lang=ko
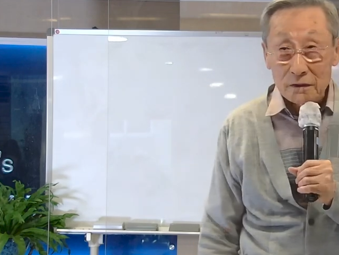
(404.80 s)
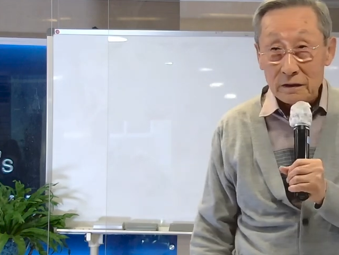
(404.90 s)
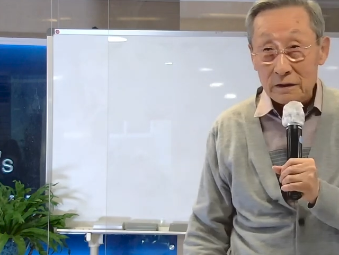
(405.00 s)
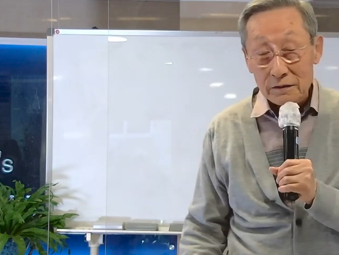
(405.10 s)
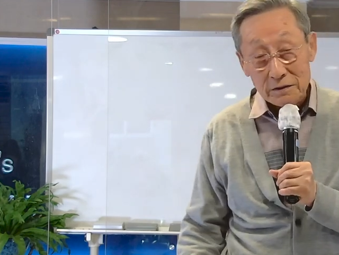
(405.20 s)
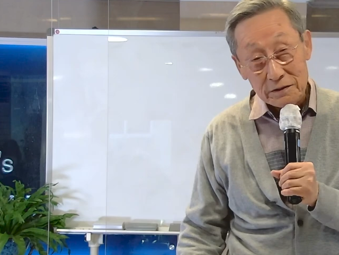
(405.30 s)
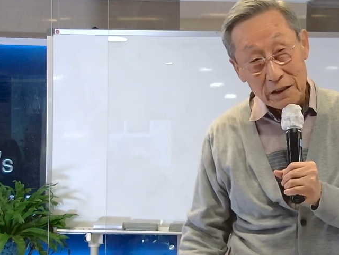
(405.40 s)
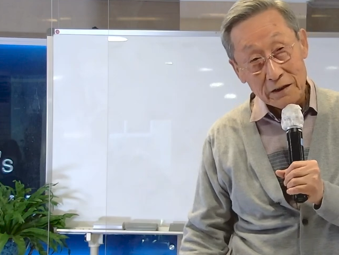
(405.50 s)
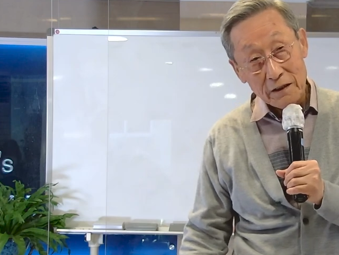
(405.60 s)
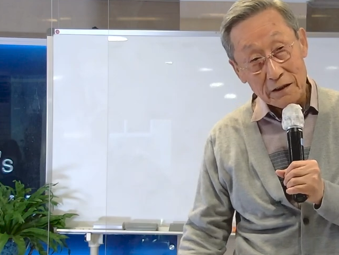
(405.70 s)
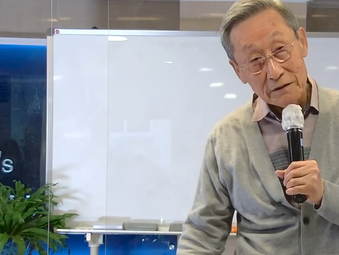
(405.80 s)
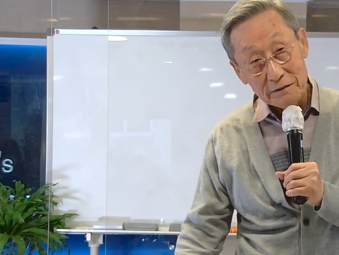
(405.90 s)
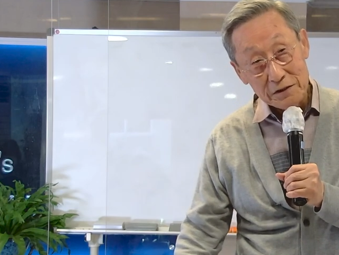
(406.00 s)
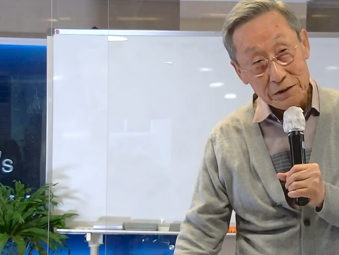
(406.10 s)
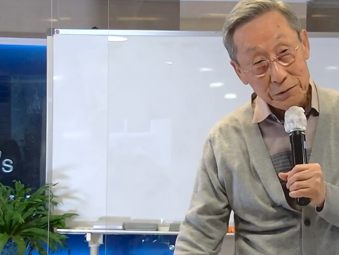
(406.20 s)
그래서 제가 그
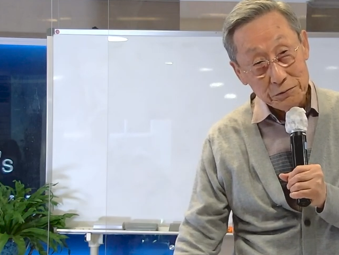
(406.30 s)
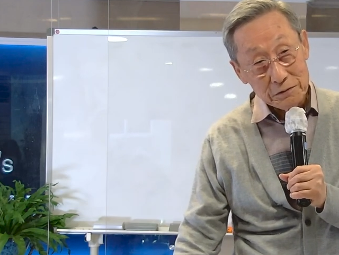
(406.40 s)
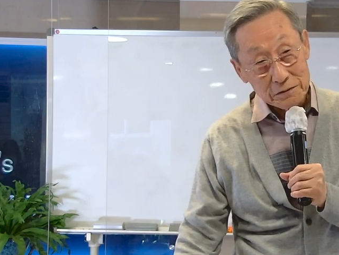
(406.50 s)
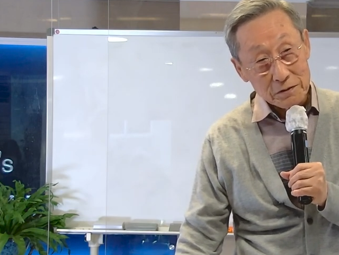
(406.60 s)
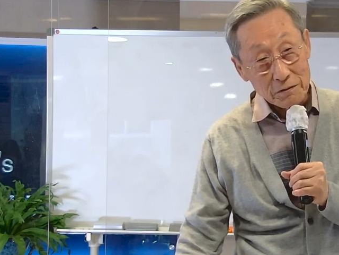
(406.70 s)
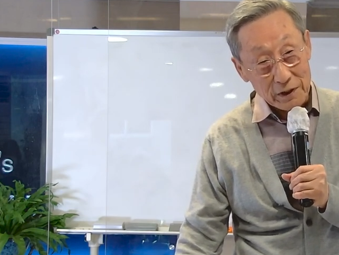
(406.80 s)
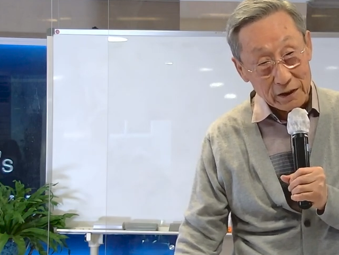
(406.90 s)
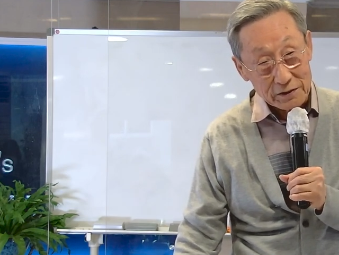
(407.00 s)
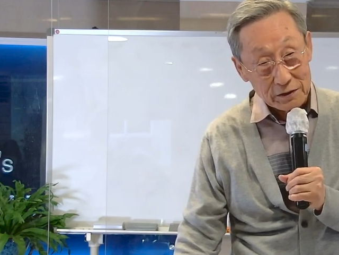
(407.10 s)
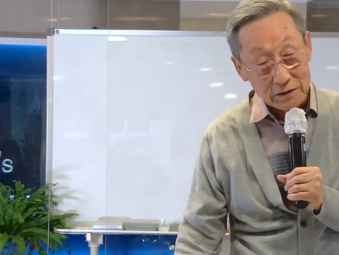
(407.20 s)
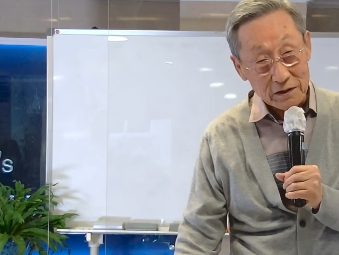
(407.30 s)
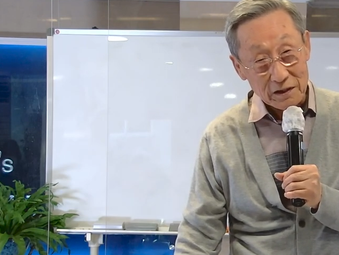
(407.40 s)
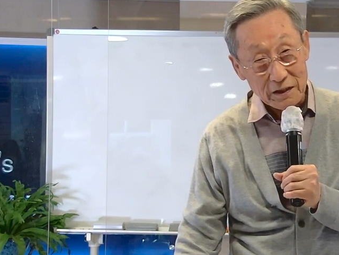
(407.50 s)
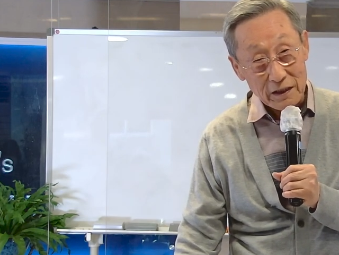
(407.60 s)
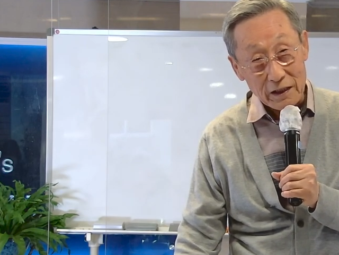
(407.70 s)
지우를
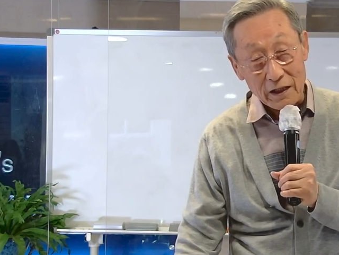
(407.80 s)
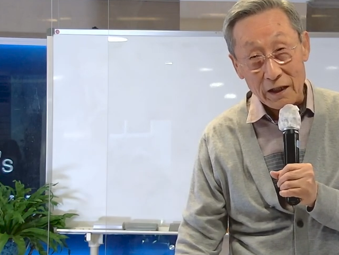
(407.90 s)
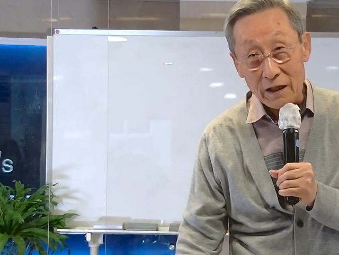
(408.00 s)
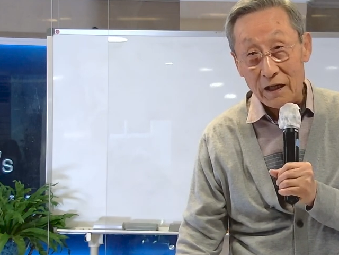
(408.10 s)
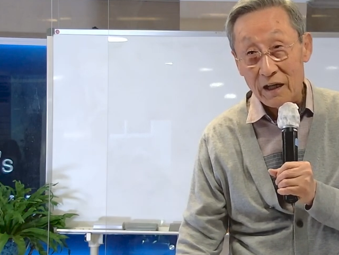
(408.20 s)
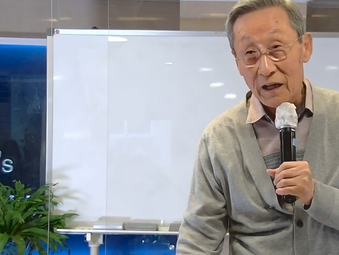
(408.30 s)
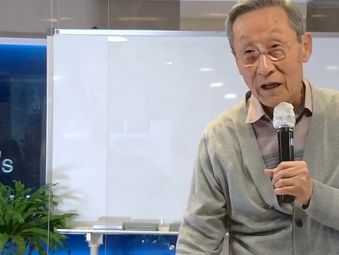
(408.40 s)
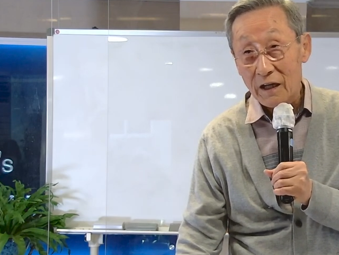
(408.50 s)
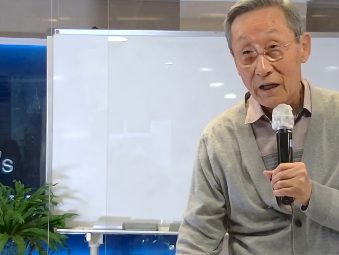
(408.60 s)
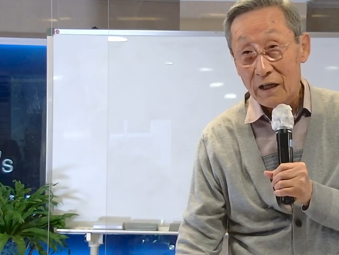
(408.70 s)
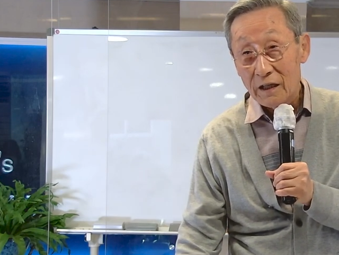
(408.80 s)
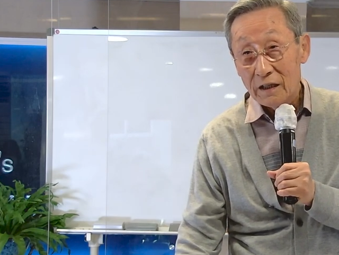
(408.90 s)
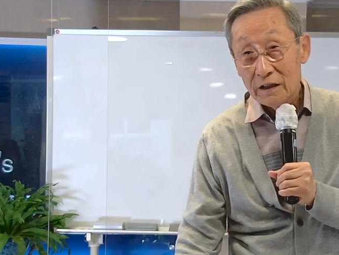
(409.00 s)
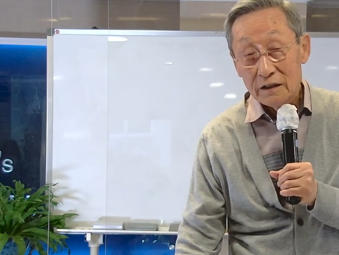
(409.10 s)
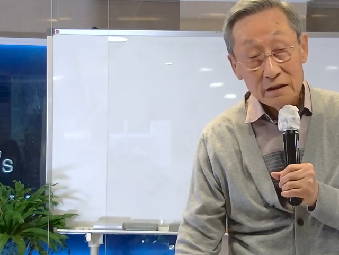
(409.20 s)
통해서 아하
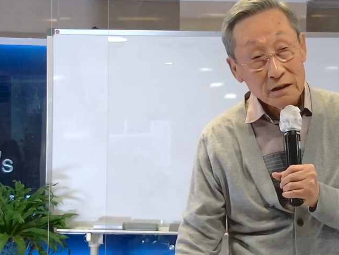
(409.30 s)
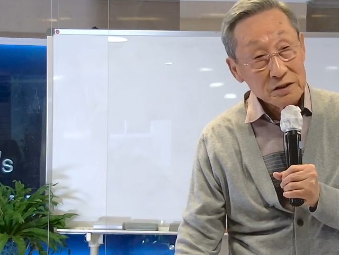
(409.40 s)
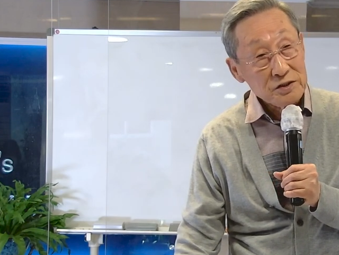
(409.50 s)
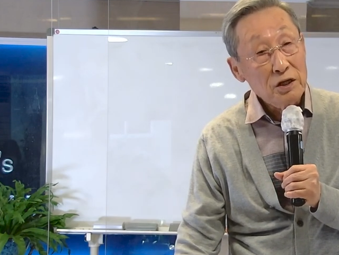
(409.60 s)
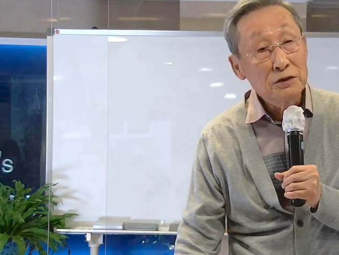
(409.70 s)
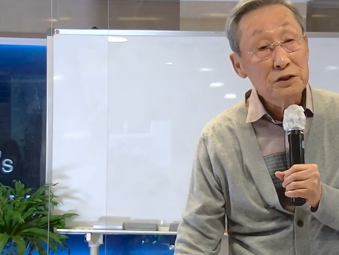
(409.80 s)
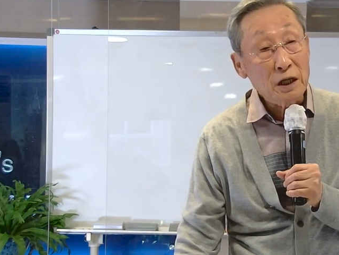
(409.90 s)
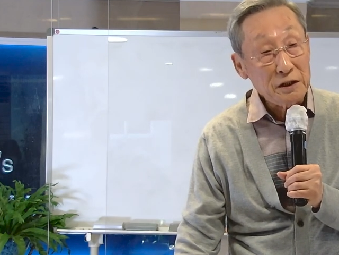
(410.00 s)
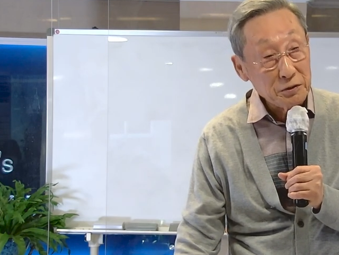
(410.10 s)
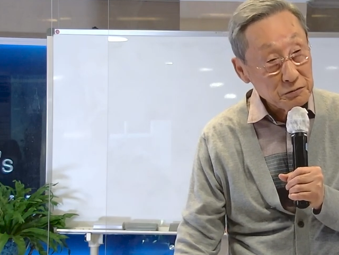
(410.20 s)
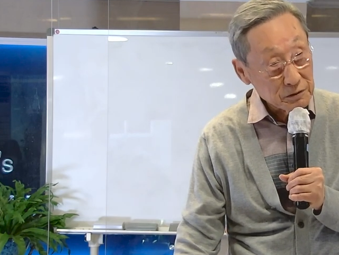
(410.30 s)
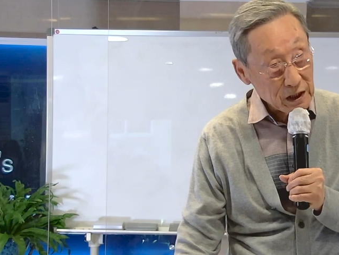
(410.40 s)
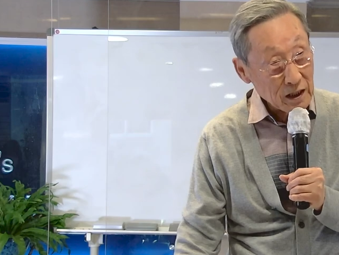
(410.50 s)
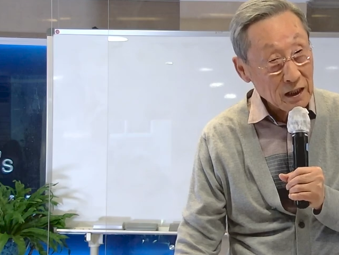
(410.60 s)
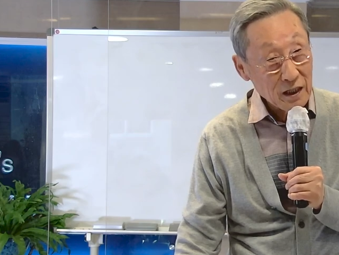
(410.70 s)
이게
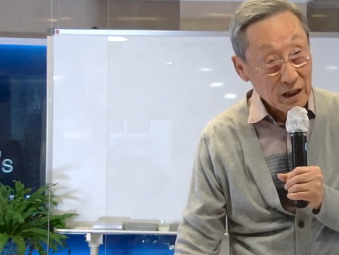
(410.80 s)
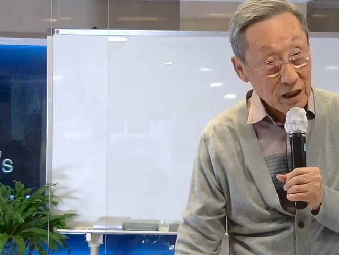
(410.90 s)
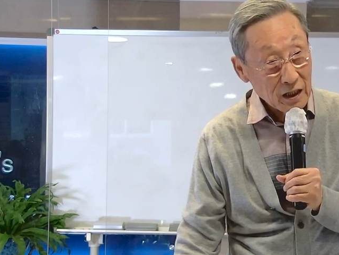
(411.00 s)
선택이구나.